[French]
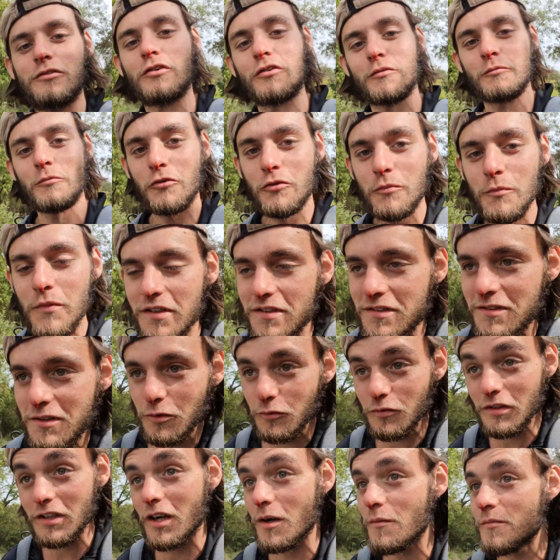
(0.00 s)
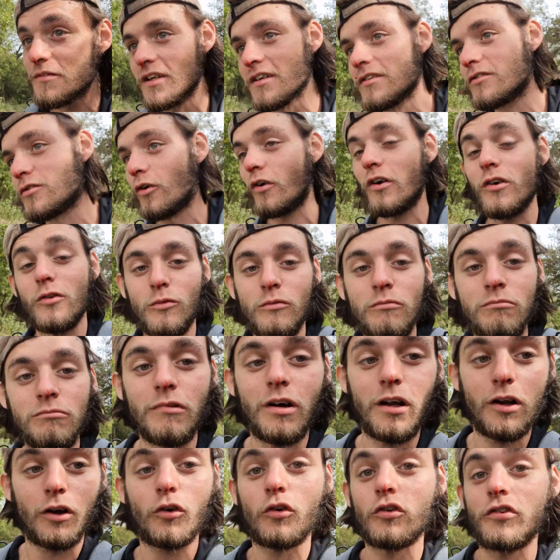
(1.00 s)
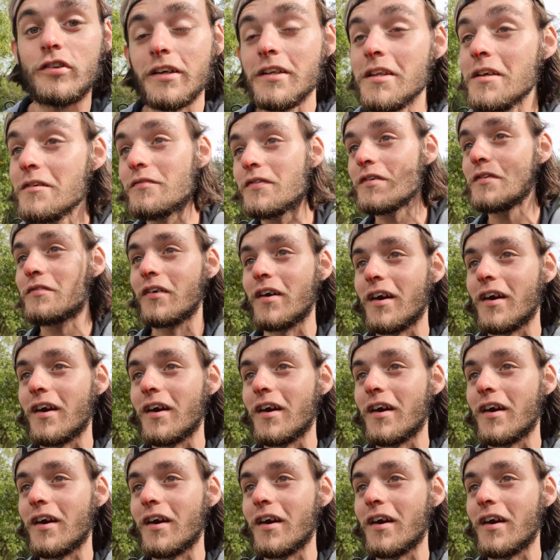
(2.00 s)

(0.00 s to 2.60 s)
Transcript: Genre, je me suis mis à signer du nez comme ça, sans raison. Alors que j'ai rien fait,